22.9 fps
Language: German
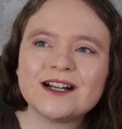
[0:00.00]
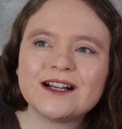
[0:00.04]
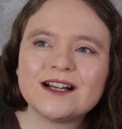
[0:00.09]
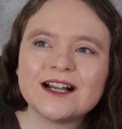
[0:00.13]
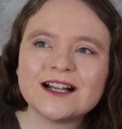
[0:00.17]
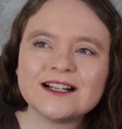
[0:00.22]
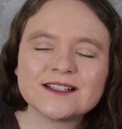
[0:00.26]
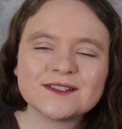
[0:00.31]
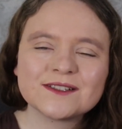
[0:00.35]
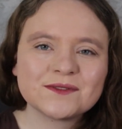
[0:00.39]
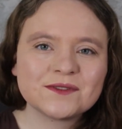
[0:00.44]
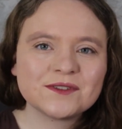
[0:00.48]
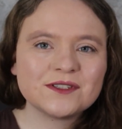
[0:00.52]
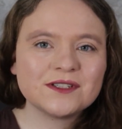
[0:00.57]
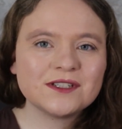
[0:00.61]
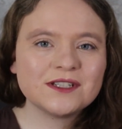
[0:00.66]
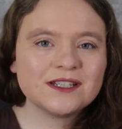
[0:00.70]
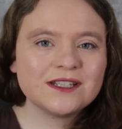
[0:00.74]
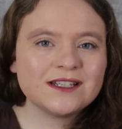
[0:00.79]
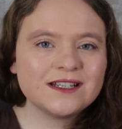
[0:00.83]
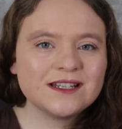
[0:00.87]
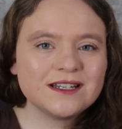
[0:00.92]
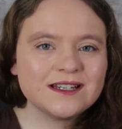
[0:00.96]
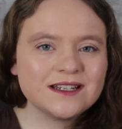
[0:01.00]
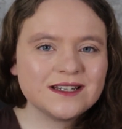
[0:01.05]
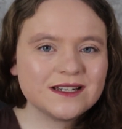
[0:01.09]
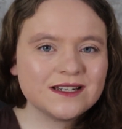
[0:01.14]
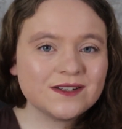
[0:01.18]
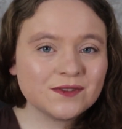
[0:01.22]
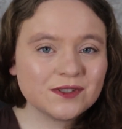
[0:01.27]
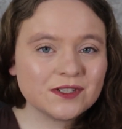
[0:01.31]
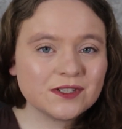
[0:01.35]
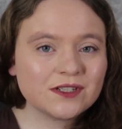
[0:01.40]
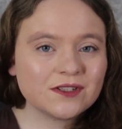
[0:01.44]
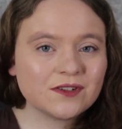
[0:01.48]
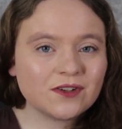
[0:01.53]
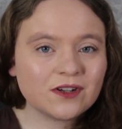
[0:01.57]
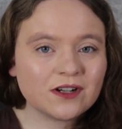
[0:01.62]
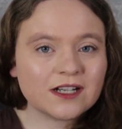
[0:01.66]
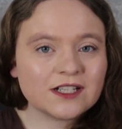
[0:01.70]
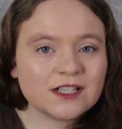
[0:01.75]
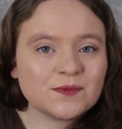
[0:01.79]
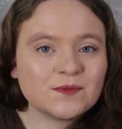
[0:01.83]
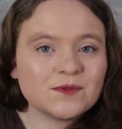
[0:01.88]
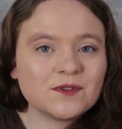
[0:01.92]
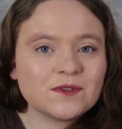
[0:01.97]
Also die, durch den
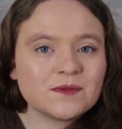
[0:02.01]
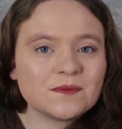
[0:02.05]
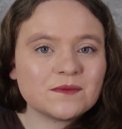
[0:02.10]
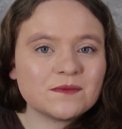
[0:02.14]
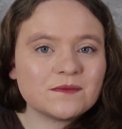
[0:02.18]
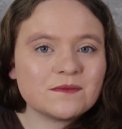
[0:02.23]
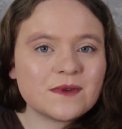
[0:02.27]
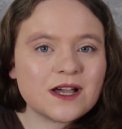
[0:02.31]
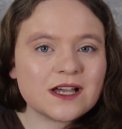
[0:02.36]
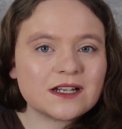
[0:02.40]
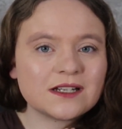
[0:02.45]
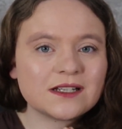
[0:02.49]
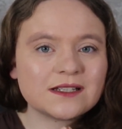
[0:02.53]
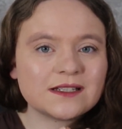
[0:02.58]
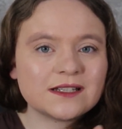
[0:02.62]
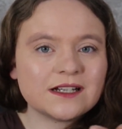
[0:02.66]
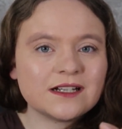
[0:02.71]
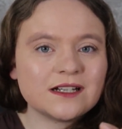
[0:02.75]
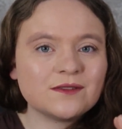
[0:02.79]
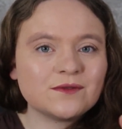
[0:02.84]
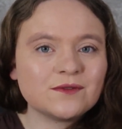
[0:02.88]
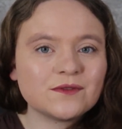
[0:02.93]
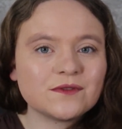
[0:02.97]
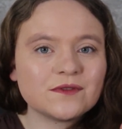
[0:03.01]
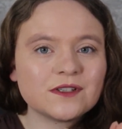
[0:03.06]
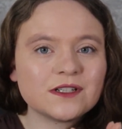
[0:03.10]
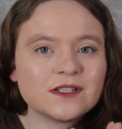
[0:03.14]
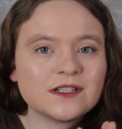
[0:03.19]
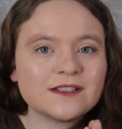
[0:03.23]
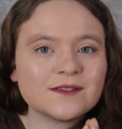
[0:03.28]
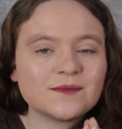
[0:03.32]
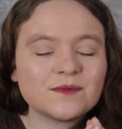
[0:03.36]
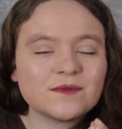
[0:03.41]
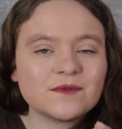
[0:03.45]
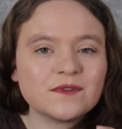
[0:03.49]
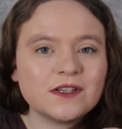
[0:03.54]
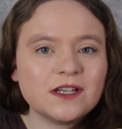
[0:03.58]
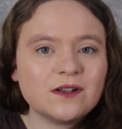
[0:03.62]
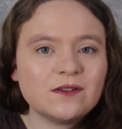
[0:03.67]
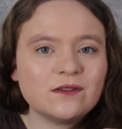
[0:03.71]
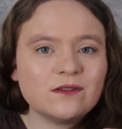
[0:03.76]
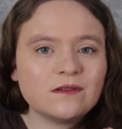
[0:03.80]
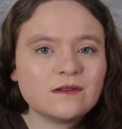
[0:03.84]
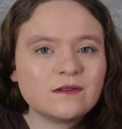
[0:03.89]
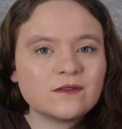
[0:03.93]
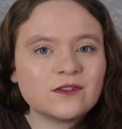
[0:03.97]
Orgasmus macht es halt ungefähr diese
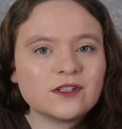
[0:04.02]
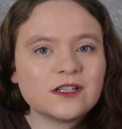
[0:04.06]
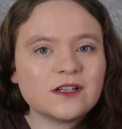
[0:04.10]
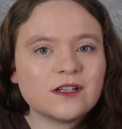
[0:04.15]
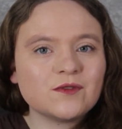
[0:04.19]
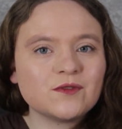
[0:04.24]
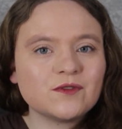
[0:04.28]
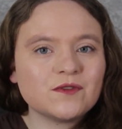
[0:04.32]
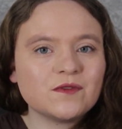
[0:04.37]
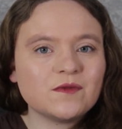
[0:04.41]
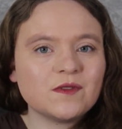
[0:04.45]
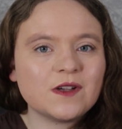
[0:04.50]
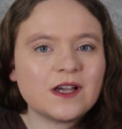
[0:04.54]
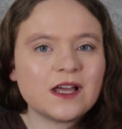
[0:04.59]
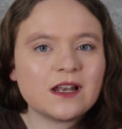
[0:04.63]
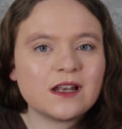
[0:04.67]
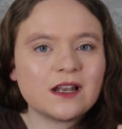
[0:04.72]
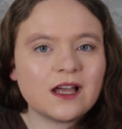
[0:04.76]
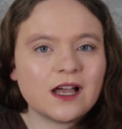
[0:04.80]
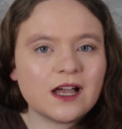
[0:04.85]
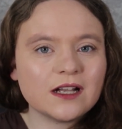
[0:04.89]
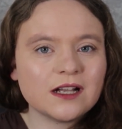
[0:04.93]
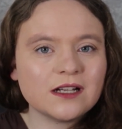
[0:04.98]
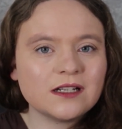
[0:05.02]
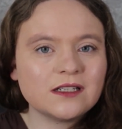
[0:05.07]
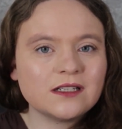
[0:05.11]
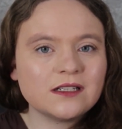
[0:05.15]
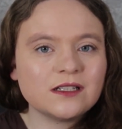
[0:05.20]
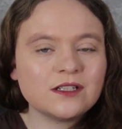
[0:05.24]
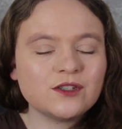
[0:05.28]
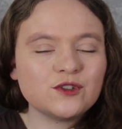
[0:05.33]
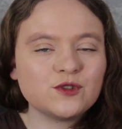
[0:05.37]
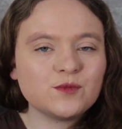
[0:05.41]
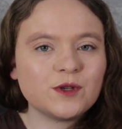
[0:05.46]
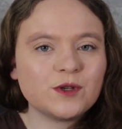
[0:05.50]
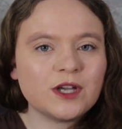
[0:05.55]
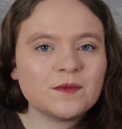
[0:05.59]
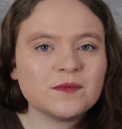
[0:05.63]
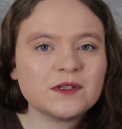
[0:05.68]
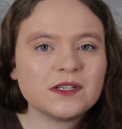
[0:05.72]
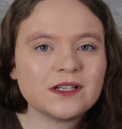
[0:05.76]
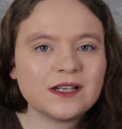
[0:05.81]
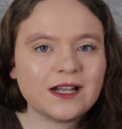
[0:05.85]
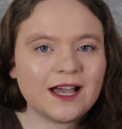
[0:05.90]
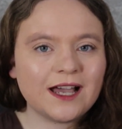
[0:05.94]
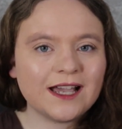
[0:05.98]
Bewegung und dadurch werden halt die
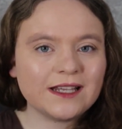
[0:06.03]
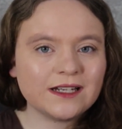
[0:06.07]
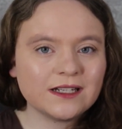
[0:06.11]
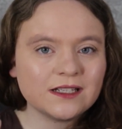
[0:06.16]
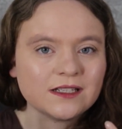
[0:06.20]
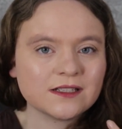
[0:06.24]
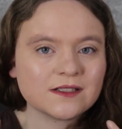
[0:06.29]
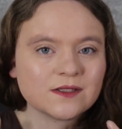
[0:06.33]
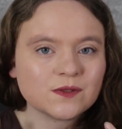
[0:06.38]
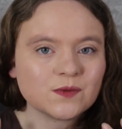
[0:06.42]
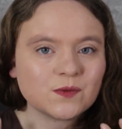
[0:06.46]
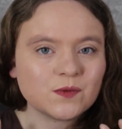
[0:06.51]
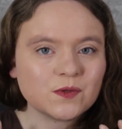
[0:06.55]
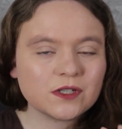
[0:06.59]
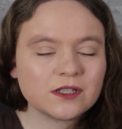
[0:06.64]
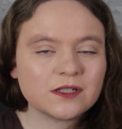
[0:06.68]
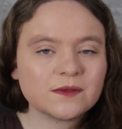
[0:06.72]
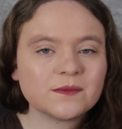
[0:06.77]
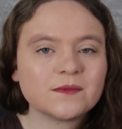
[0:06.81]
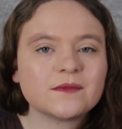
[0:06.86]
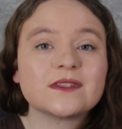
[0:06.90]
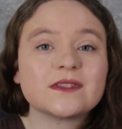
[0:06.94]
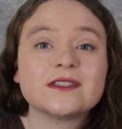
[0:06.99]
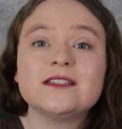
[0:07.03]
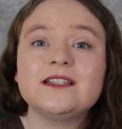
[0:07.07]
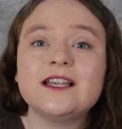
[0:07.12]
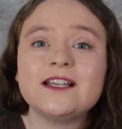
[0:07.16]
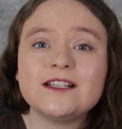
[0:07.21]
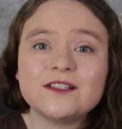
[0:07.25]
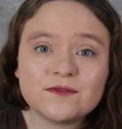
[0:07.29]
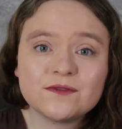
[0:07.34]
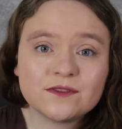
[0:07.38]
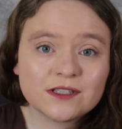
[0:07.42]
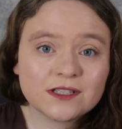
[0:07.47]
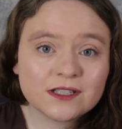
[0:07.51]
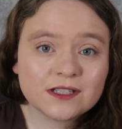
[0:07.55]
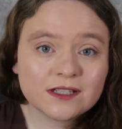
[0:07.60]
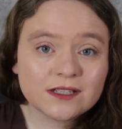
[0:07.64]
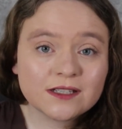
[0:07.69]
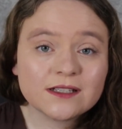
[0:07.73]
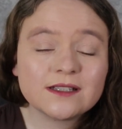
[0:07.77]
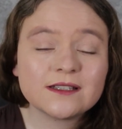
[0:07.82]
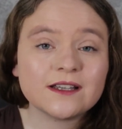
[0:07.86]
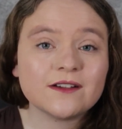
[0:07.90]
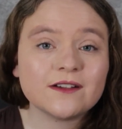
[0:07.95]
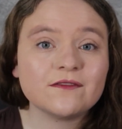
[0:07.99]
Spermien eingesogen. Deswegen
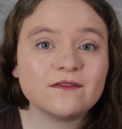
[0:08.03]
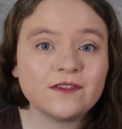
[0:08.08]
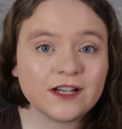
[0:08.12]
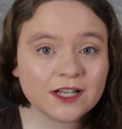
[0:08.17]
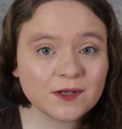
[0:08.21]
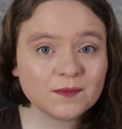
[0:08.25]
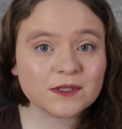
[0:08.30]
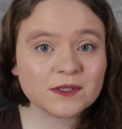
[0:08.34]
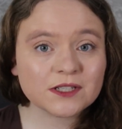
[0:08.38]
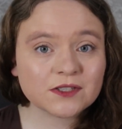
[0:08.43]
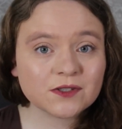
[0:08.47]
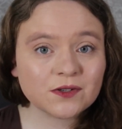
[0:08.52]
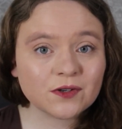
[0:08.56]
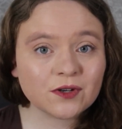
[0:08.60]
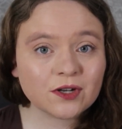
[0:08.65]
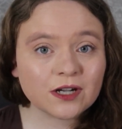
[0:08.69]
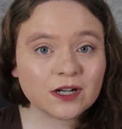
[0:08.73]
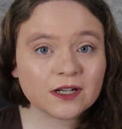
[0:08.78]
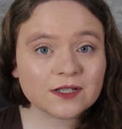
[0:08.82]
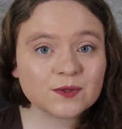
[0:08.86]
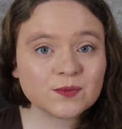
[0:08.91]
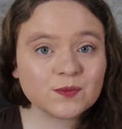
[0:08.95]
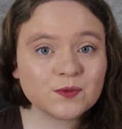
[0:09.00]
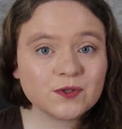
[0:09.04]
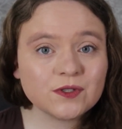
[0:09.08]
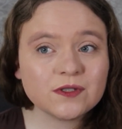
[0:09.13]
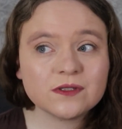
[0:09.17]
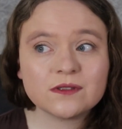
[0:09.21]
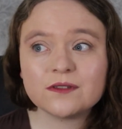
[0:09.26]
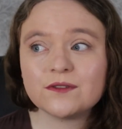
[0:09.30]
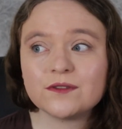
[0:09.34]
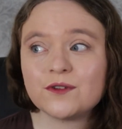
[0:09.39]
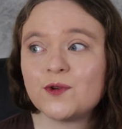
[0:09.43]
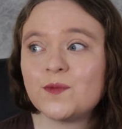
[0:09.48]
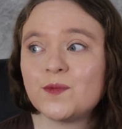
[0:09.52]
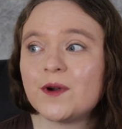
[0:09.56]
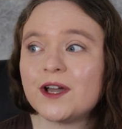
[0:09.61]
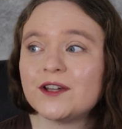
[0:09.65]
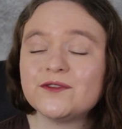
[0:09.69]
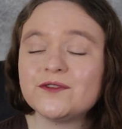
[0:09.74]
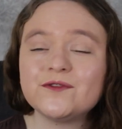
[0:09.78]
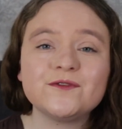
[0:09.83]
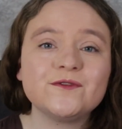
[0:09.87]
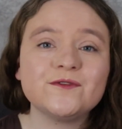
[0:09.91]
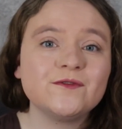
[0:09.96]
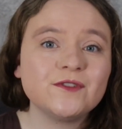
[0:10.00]
ist der weibliche Orgasmus um ein
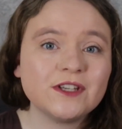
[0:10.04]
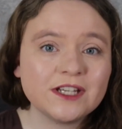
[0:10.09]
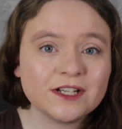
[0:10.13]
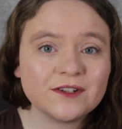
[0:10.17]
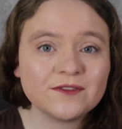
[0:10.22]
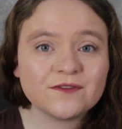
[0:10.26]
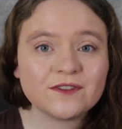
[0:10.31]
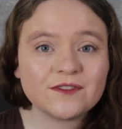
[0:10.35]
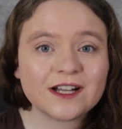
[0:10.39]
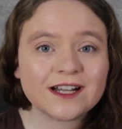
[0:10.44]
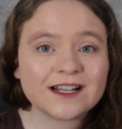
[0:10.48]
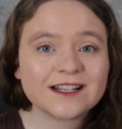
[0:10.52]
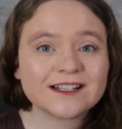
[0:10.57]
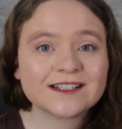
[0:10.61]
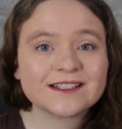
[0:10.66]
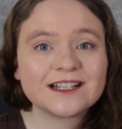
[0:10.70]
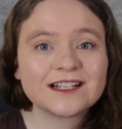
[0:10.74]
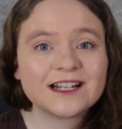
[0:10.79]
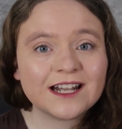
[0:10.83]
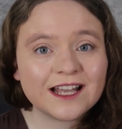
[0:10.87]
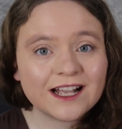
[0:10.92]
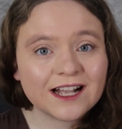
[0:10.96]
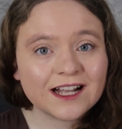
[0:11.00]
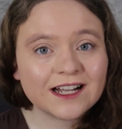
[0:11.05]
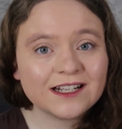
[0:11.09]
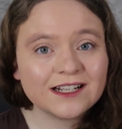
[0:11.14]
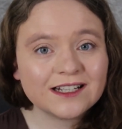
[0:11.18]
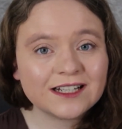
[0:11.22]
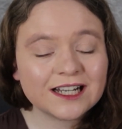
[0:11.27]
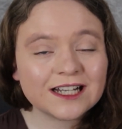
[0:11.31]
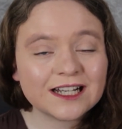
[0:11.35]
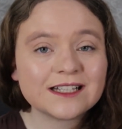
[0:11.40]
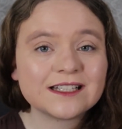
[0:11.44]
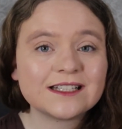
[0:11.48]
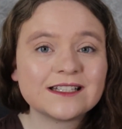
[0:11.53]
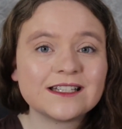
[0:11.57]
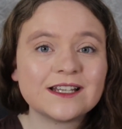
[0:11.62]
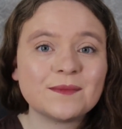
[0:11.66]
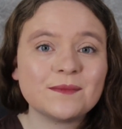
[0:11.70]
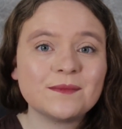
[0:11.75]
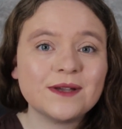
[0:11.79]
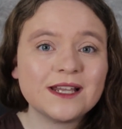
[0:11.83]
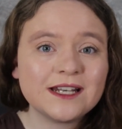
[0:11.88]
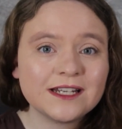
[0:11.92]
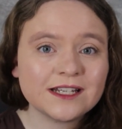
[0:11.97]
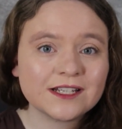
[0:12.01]
Vielfaches länger als der
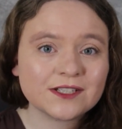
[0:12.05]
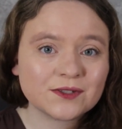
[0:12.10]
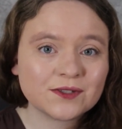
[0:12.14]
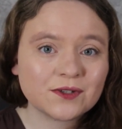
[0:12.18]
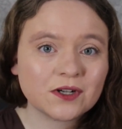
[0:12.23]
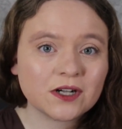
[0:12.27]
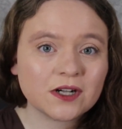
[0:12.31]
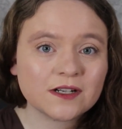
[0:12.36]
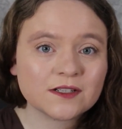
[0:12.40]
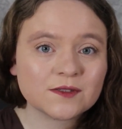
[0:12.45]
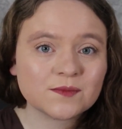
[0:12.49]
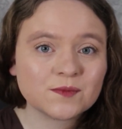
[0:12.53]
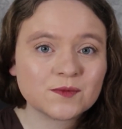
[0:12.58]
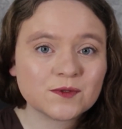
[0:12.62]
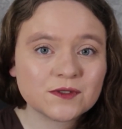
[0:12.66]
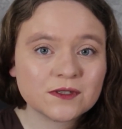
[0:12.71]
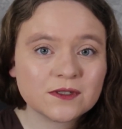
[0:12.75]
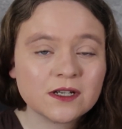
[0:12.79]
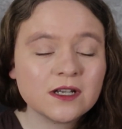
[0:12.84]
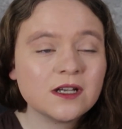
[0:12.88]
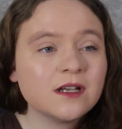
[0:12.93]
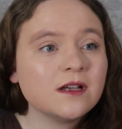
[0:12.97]
männliche Orgasmus.